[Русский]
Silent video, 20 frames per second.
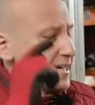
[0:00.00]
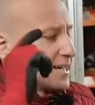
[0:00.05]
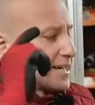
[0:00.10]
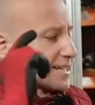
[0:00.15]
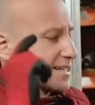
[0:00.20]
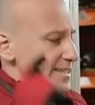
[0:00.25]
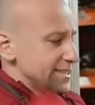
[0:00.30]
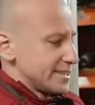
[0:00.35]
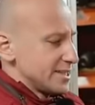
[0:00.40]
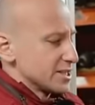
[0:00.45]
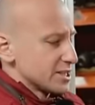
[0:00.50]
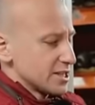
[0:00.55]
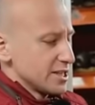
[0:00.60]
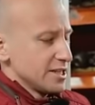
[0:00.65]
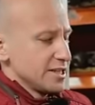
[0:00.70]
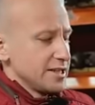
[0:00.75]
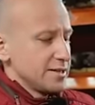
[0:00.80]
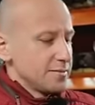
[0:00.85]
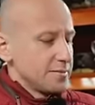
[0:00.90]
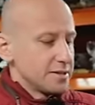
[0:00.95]

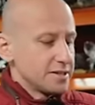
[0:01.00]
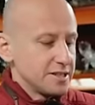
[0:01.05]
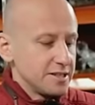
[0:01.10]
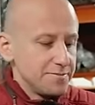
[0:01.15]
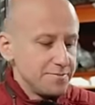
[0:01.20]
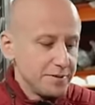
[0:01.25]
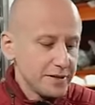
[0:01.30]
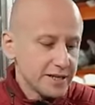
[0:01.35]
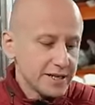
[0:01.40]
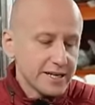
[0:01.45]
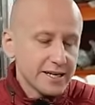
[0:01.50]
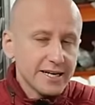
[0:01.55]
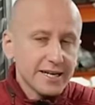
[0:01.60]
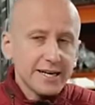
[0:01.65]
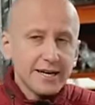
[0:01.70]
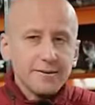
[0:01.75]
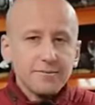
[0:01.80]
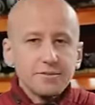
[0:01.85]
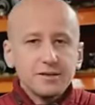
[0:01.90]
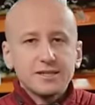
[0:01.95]
растяжением цепи
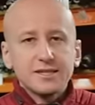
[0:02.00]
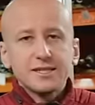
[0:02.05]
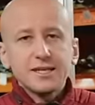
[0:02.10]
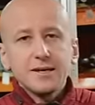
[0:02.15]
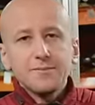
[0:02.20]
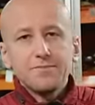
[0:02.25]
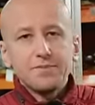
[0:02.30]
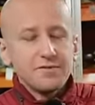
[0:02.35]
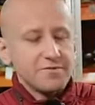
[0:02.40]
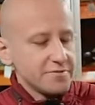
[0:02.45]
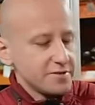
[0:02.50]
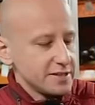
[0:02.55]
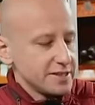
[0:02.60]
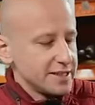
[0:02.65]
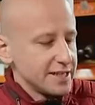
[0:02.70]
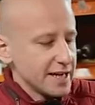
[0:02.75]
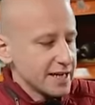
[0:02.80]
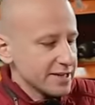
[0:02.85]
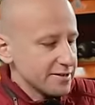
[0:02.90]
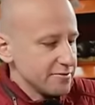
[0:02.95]
ГРМ. Цепи
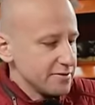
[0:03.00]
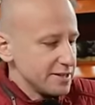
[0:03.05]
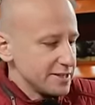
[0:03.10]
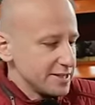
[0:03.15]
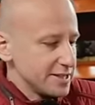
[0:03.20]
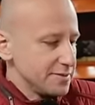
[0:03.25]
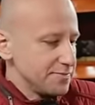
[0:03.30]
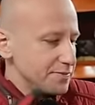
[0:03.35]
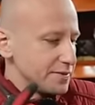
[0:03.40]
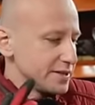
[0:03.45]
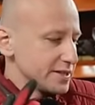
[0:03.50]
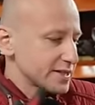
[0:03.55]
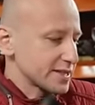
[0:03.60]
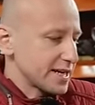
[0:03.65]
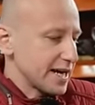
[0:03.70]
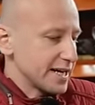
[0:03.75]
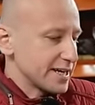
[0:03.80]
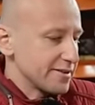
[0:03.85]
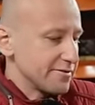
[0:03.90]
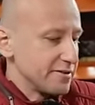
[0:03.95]
вытягивались и
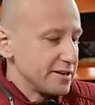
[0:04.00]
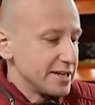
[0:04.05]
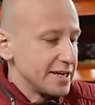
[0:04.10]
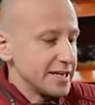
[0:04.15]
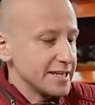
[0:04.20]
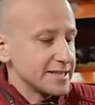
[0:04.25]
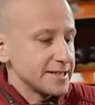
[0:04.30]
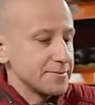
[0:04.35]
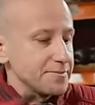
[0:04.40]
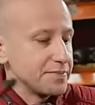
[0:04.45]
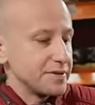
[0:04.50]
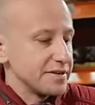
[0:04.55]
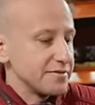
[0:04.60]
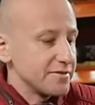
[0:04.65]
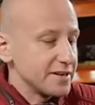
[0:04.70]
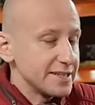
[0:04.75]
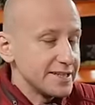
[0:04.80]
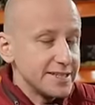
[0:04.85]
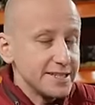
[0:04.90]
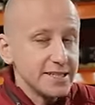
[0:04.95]
перескакивали. Это
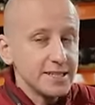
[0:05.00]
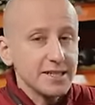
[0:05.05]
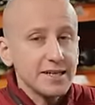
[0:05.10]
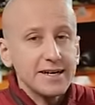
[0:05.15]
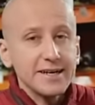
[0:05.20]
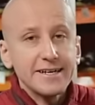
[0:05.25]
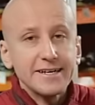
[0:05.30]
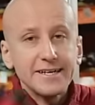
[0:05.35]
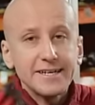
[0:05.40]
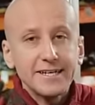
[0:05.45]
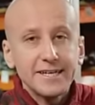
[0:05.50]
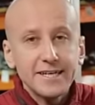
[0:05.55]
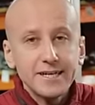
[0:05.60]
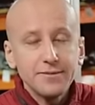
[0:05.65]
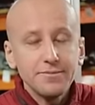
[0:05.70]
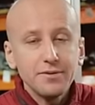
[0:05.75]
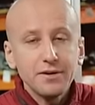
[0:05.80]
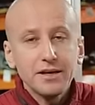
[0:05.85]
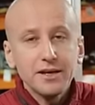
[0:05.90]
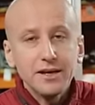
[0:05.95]
приводило к
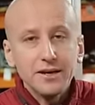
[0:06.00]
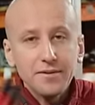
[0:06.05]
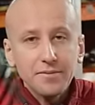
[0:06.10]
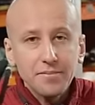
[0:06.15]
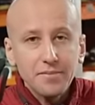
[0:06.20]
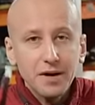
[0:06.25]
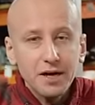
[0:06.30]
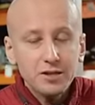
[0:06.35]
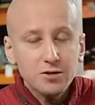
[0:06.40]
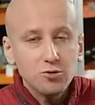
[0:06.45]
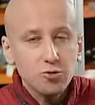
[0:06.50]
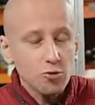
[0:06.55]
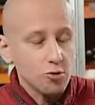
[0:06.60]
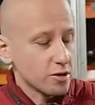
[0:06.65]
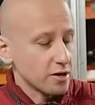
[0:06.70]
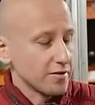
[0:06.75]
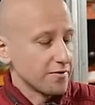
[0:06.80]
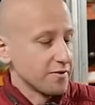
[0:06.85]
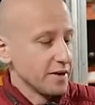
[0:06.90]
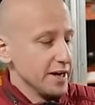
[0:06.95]
гибели
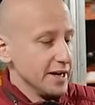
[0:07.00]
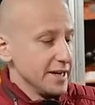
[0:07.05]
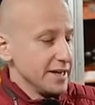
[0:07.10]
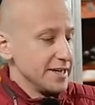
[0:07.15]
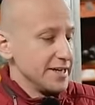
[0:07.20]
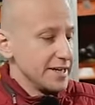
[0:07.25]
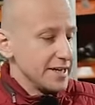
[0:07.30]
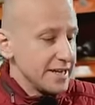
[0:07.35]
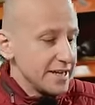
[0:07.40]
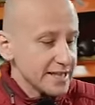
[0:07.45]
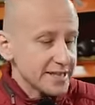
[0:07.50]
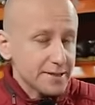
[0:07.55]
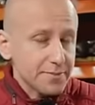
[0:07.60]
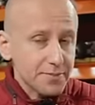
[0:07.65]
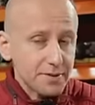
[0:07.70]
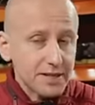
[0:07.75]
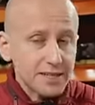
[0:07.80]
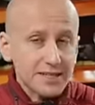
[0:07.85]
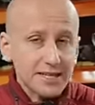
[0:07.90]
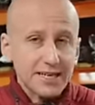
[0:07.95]
моторов. И это
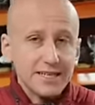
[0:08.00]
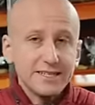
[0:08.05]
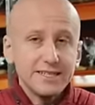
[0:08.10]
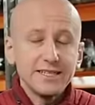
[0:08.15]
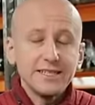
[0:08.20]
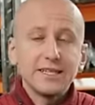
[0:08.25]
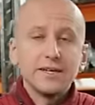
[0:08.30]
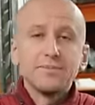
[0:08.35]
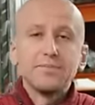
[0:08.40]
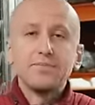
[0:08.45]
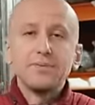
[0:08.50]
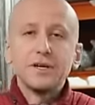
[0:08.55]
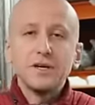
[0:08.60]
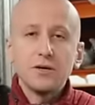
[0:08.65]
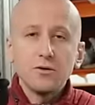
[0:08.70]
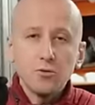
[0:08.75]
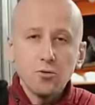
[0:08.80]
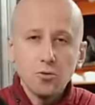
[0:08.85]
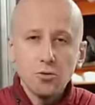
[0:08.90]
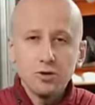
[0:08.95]
происходило
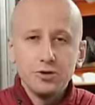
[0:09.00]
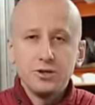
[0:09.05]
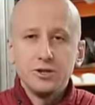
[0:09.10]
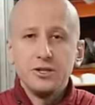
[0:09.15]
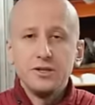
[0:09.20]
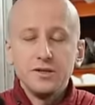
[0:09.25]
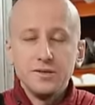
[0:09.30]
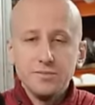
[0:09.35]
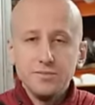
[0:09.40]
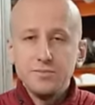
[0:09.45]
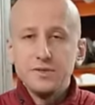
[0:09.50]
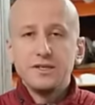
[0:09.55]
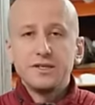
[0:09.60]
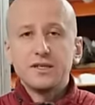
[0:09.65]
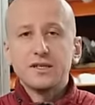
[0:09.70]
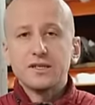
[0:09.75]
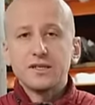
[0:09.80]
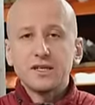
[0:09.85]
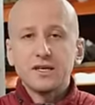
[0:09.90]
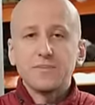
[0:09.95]
при очень
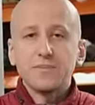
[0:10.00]
мизерных